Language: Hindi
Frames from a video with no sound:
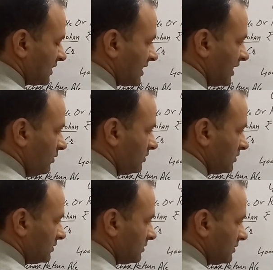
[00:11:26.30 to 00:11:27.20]
अकाउंट
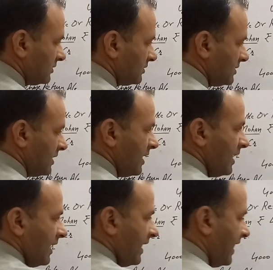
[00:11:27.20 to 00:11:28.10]

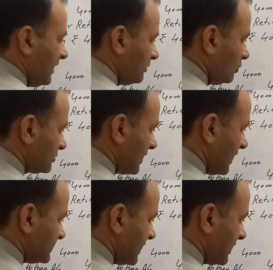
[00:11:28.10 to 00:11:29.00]
एंड दूसरा
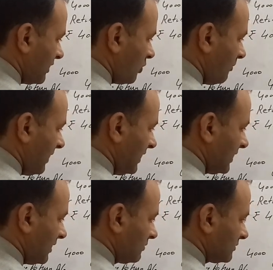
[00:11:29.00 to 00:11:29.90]
आ जाएगा गोपाल
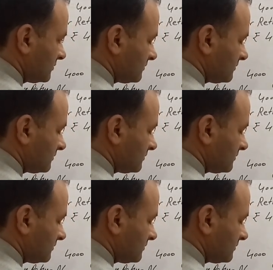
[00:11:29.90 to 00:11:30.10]
अकाउंट